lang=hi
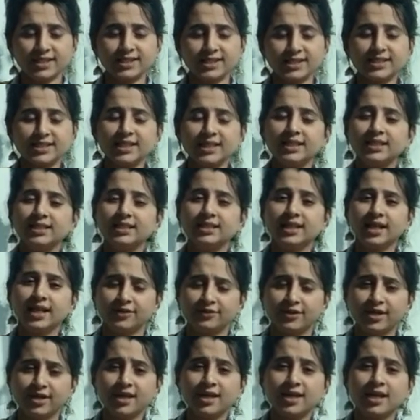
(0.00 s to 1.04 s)
इसके
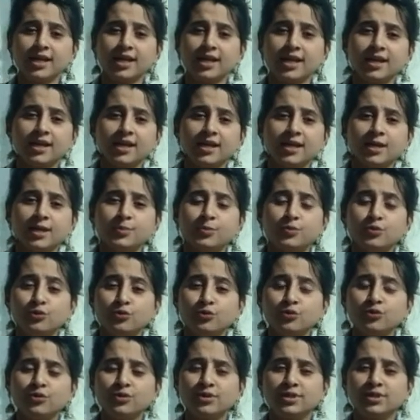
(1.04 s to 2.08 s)
अलावा
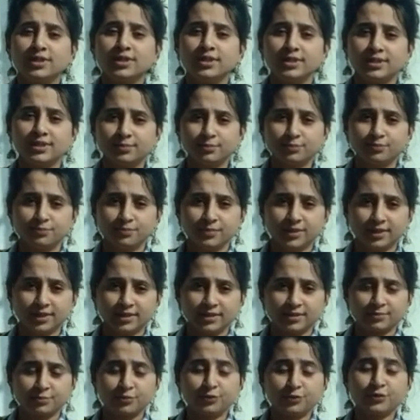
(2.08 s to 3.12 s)
भूख
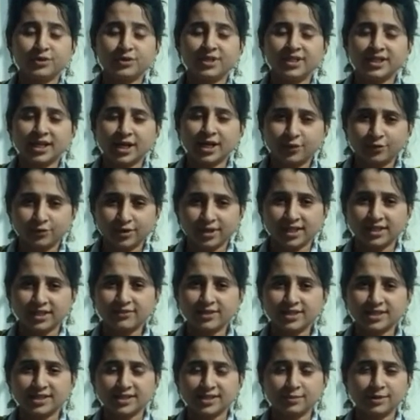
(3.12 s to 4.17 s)
पूरी ना होने की
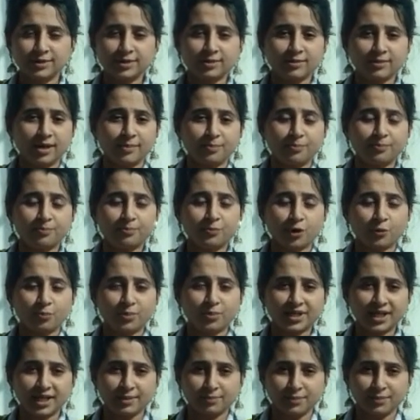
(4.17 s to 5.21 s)
वजह से मतलब आप
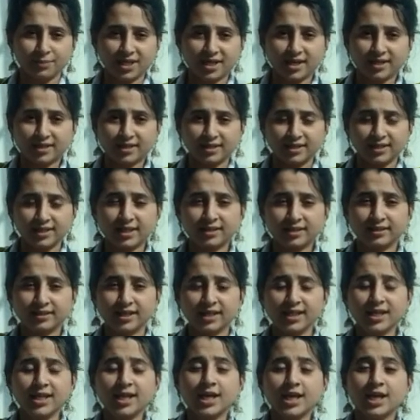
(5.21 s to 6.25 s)
प्रॉपर टाइम पे खाना नहीं
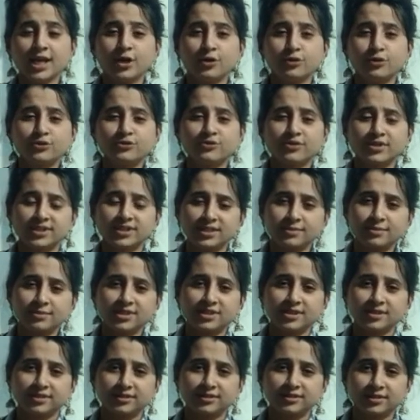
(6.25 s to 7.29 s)
खाते उस वजह से
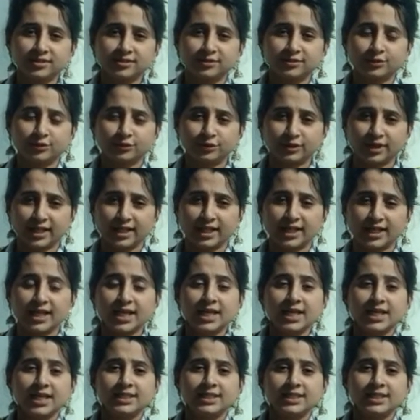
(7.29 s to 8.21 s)
भी सर दर्द होता है